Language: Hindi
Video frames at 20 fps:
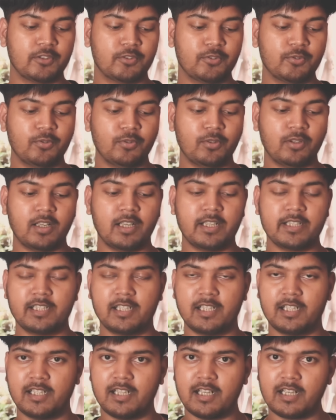तो
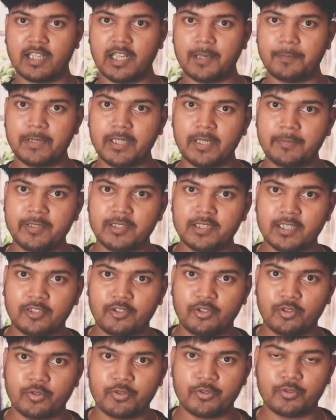अगर आपने अभी तक
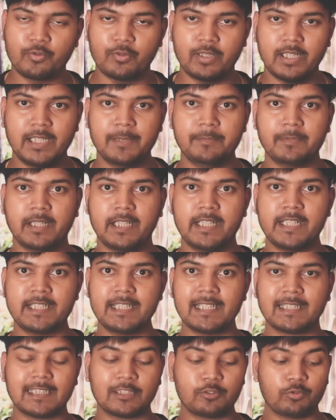डॉक्स को क्लेम नहीं
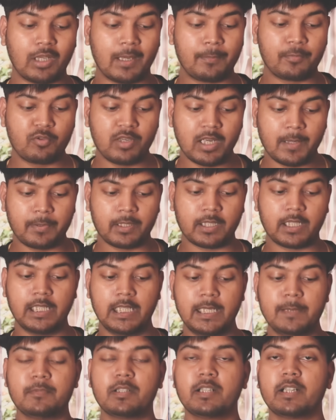किया था तो आपको यहाँ पर
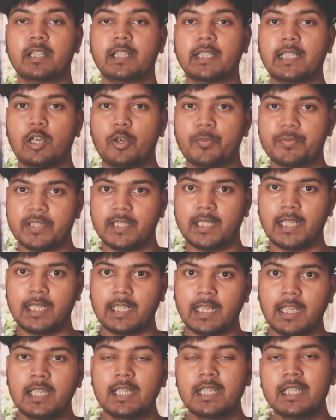क्लेम करने का ऑप्शन
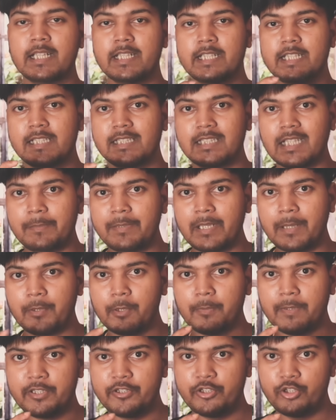आएगा जितना भी
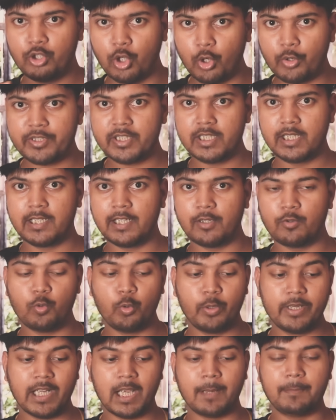आपके पास डॉक्स है ना
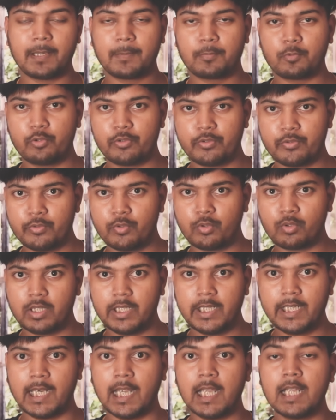वो यहाँ पर आपको शो
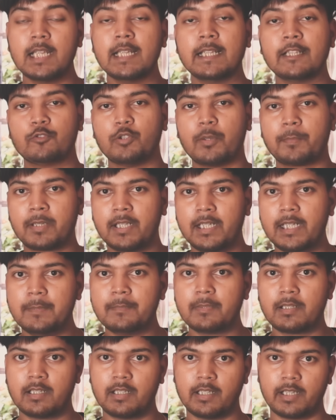करेगा तो आप
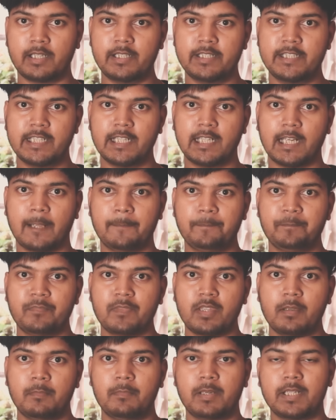क्लेम कर लीजिएगा
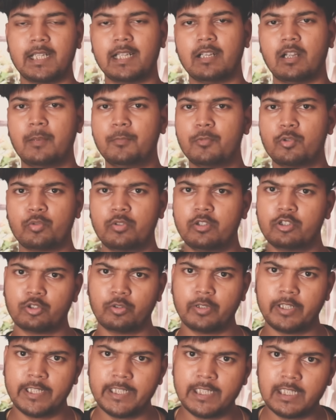बट यार हम लोगों ने तो
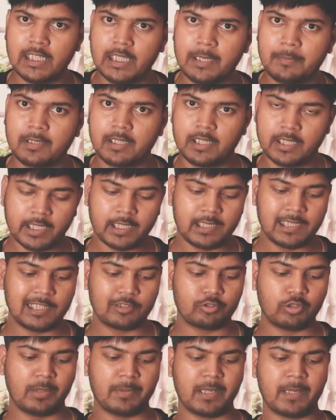ऑलरेडी क्लेम कर लिया
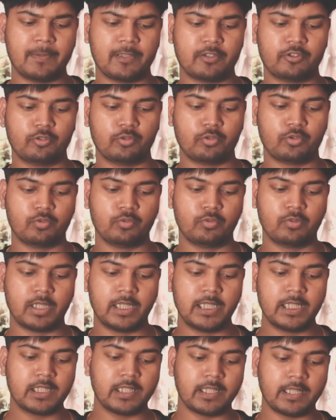तो हमारे पास तो शो
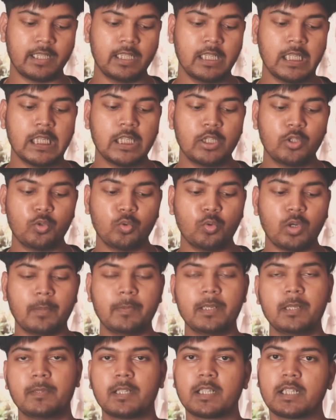नहीं कर रहा है नो
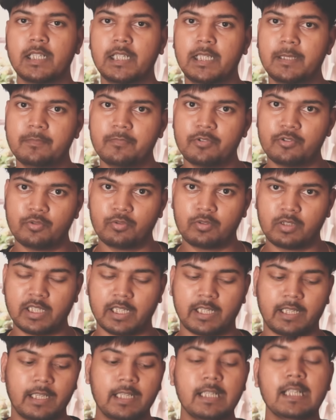अवेलेबल क्लेम शो कर
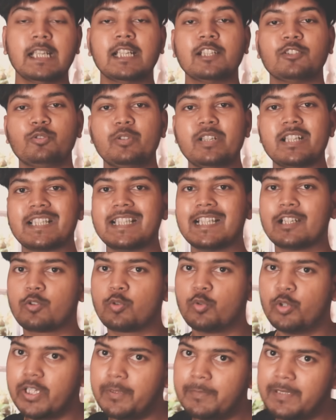रहा है तो इससे
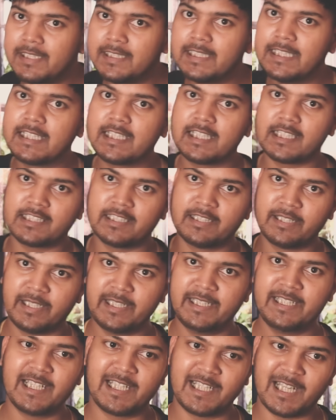कोई भी दिक्कत
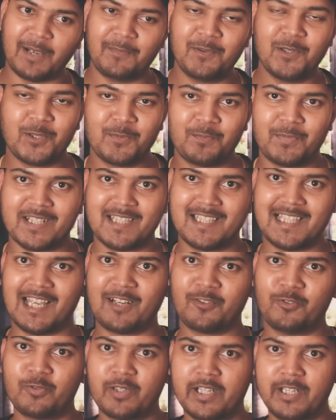नहीं है काफ़ी लोग परेशान
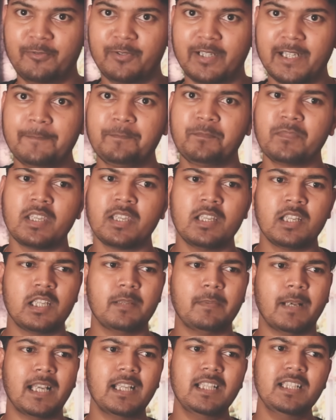होंगे होंगे कि
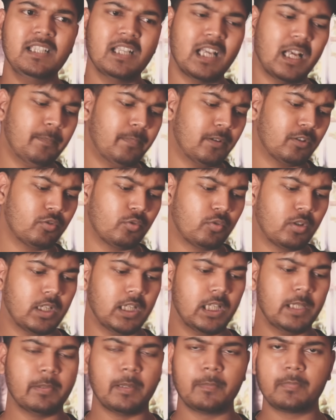भाई यहाँ पर तो
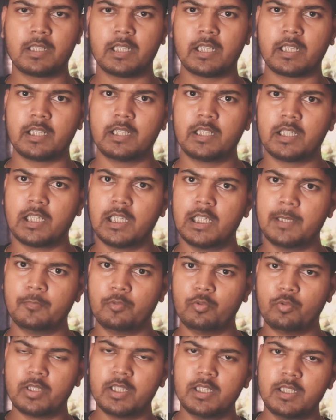क्लेम हम कर रहे हैं क्लेम
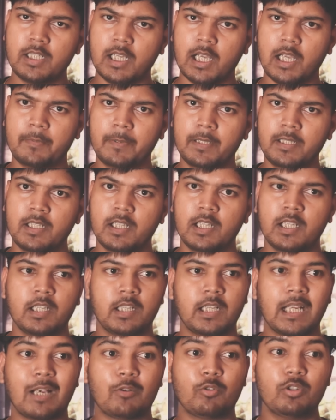हो नहीं रहा है भाई
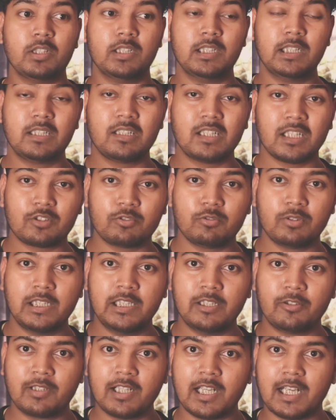क्या कोई दिक्कत तो नहीं
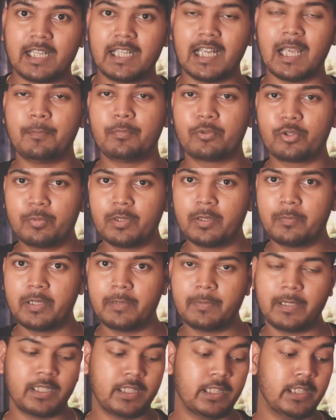हो गया क्या प्रॉब्लम है
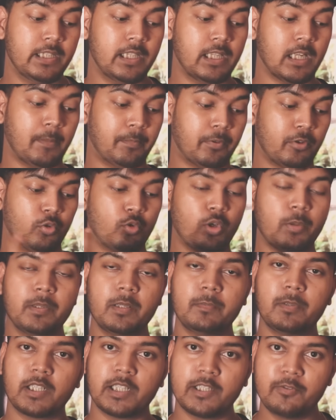भाई कि यहाँ पर नो
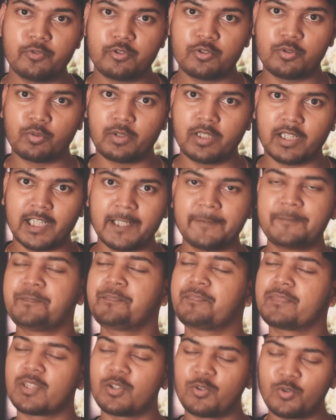अवेलेबल क्यों शो कर रहा है
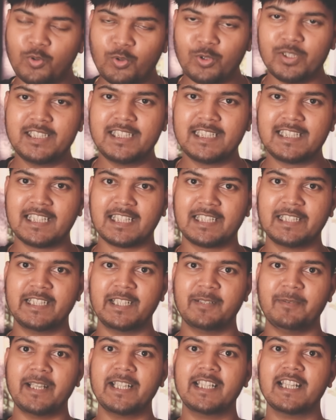कोई दिक्कत नहीं
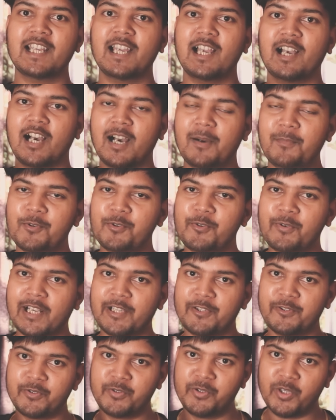है भाई हम लोगों का
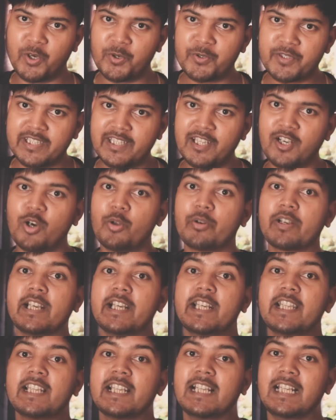जो डॉक्स है
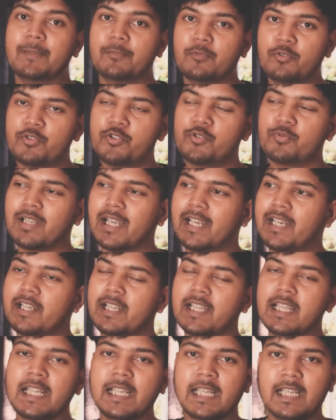ऑलरेडी क्लेम हो चुका
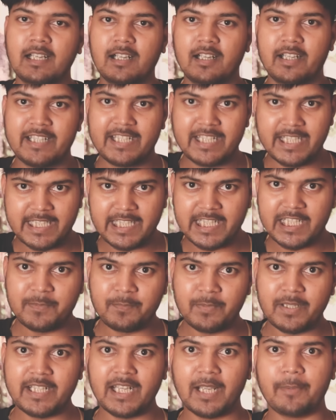है एक्सचेंज
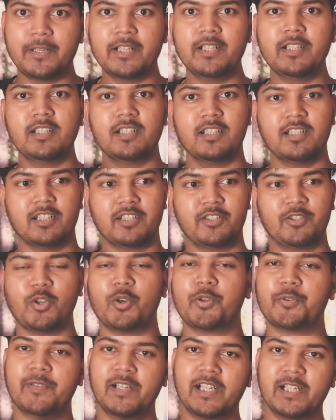पर या फिर
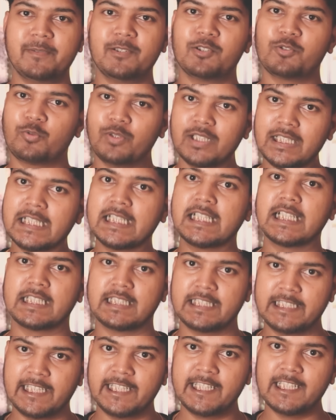टर्न वॉलेट में तो कोई दिक्कत
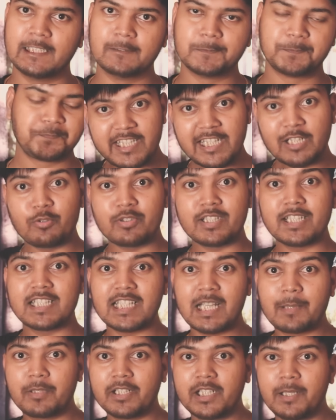नहीं है ठीक है चैनल को
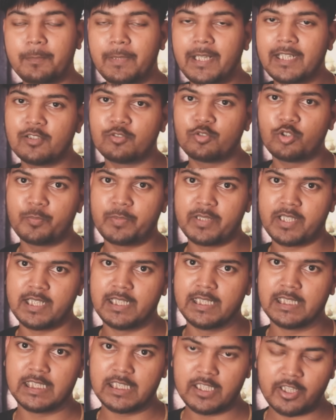सब्सक्राइब करके बेल आइकन को
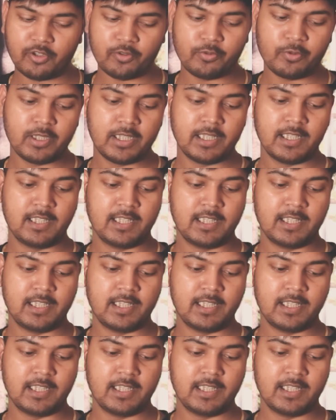पर कर लो